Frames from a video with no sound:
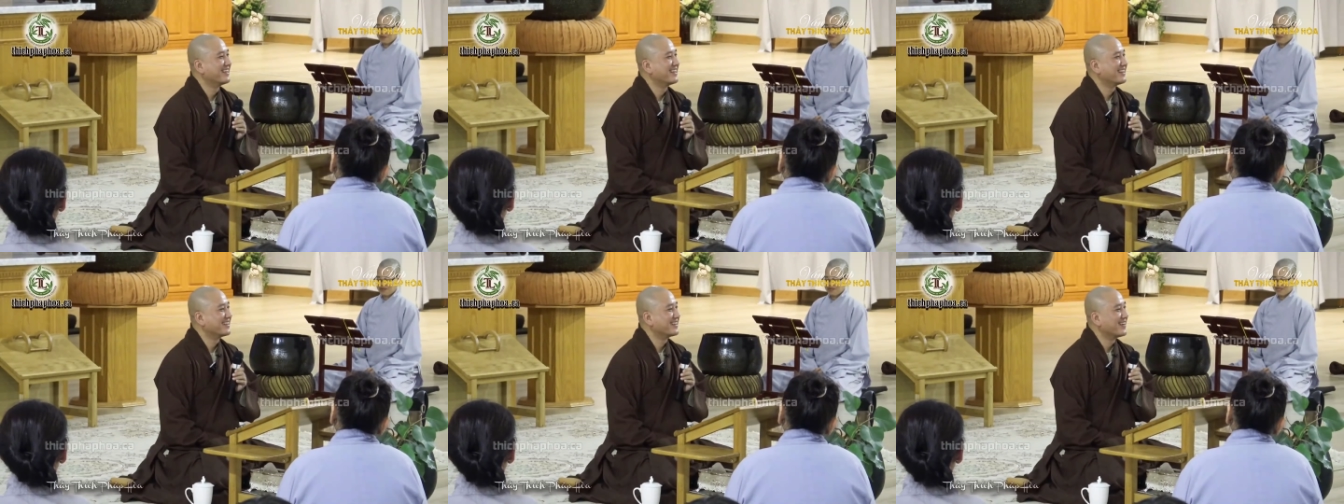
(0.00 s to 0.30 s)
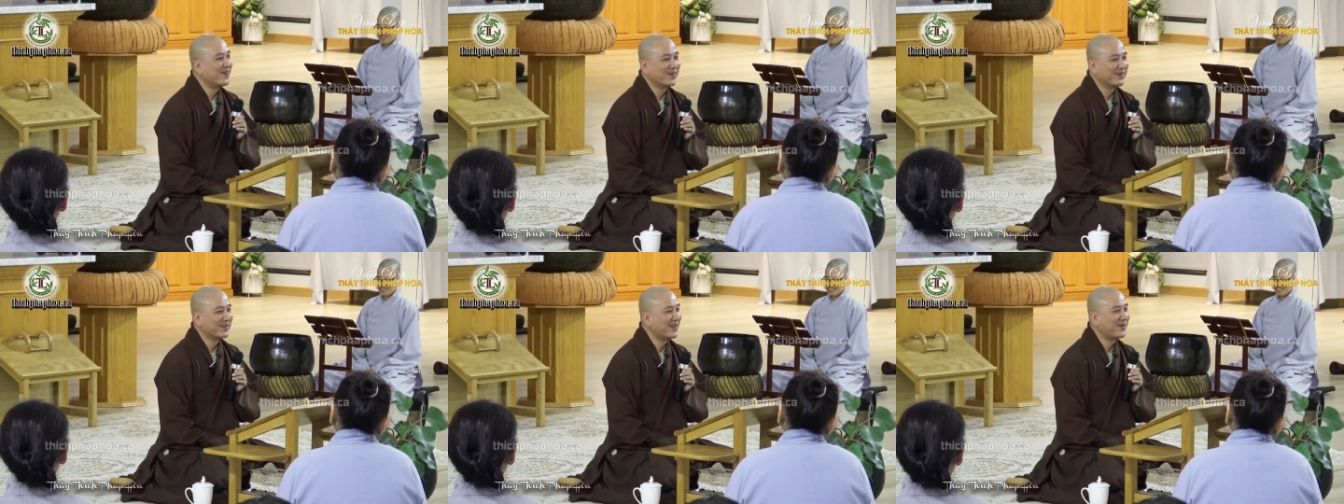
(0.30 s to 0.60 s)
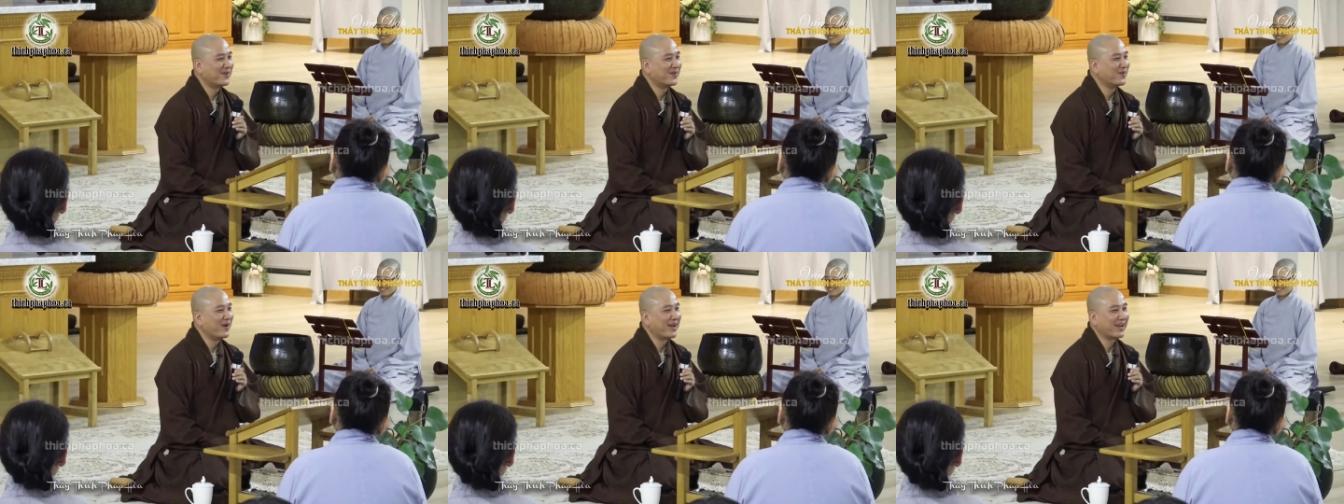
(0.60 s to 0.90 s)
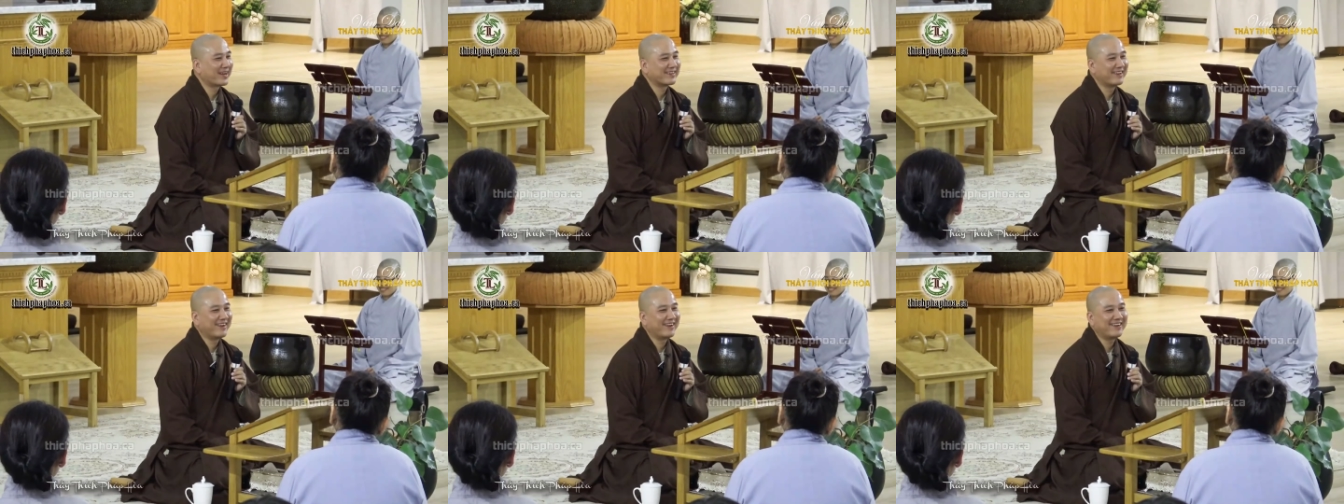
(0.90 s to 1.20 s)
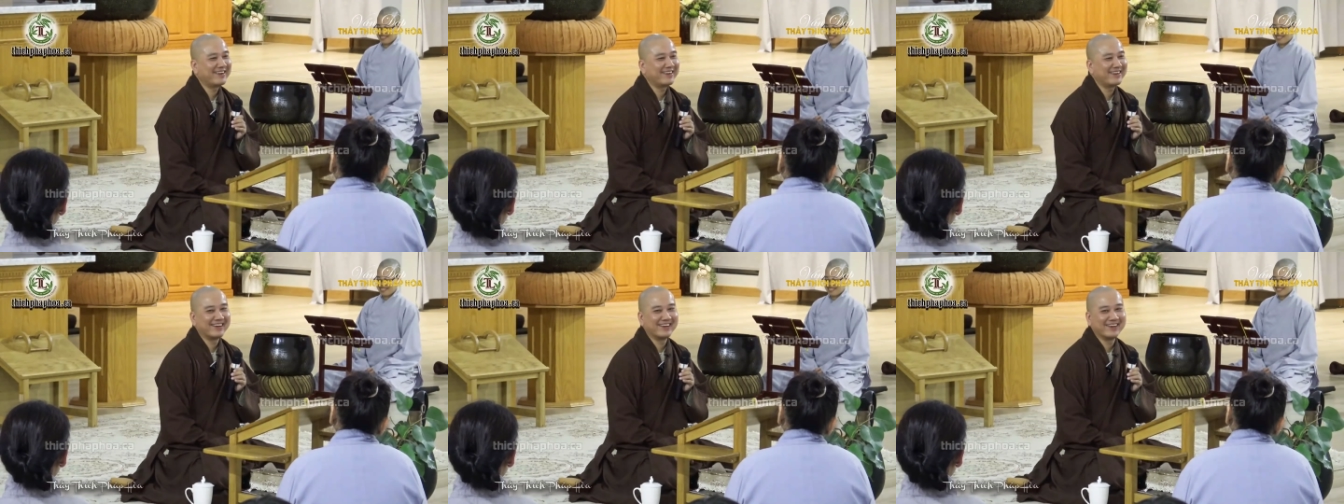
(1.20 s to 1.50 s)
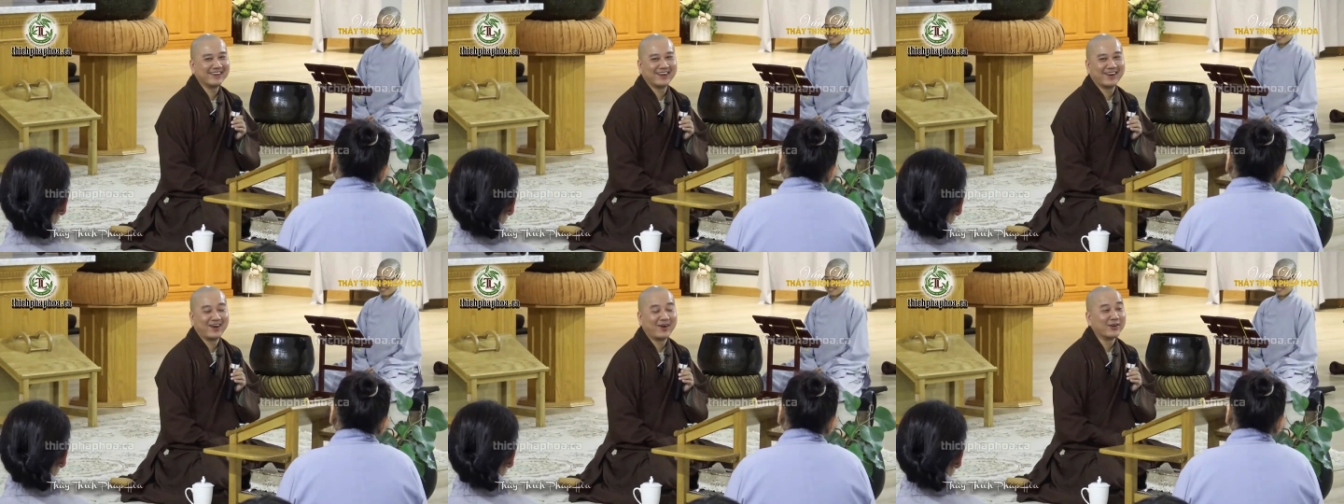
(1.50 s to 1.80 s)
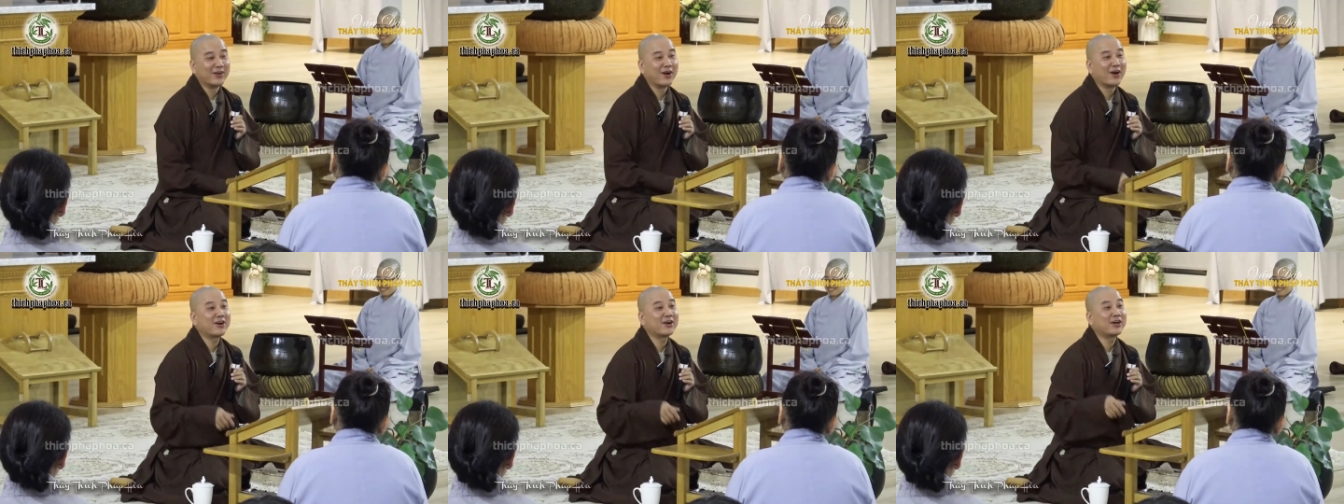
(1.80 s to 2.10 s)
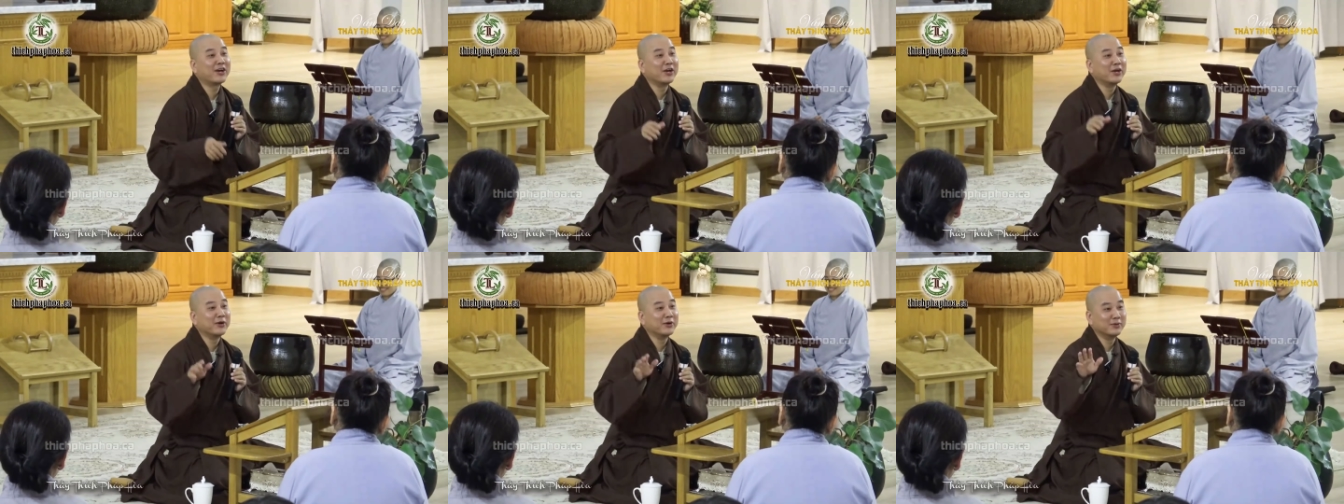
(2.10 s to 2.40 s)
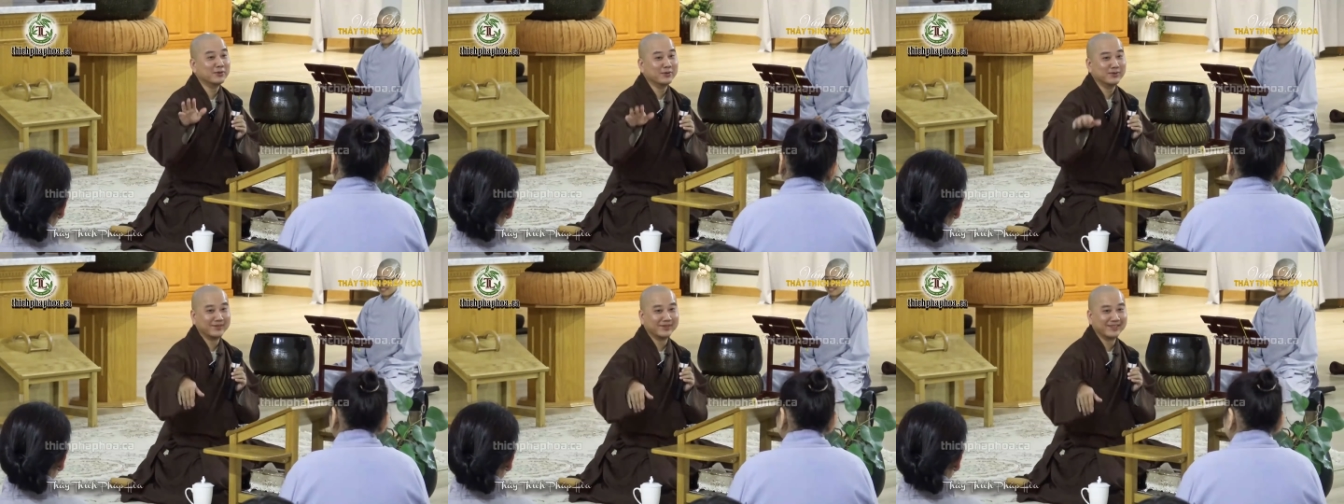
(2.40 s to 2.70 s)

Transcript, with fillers: Ngồi đâu quẹt đó. Hồi đó khều,